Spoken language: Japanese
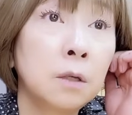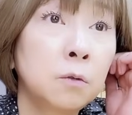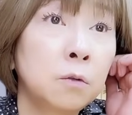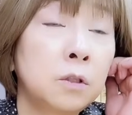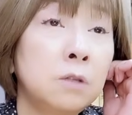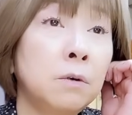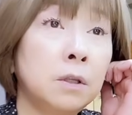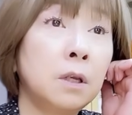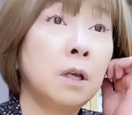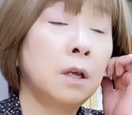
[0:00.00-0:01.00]
そっちは
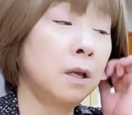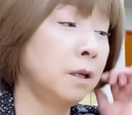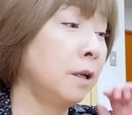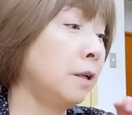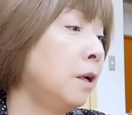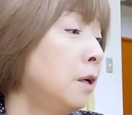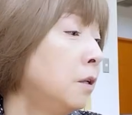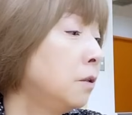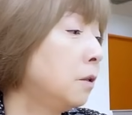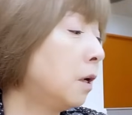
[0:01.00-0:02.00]
ね、
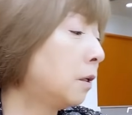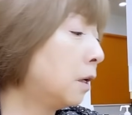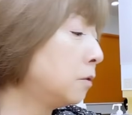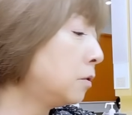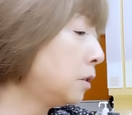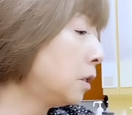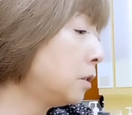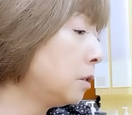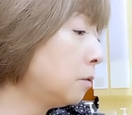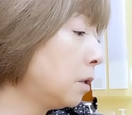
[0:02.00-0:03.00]
なんか衰退し
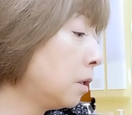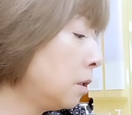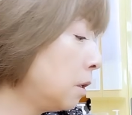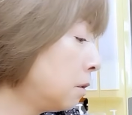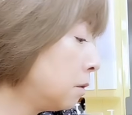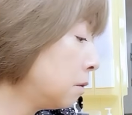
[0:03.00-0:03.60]
ていくだけで。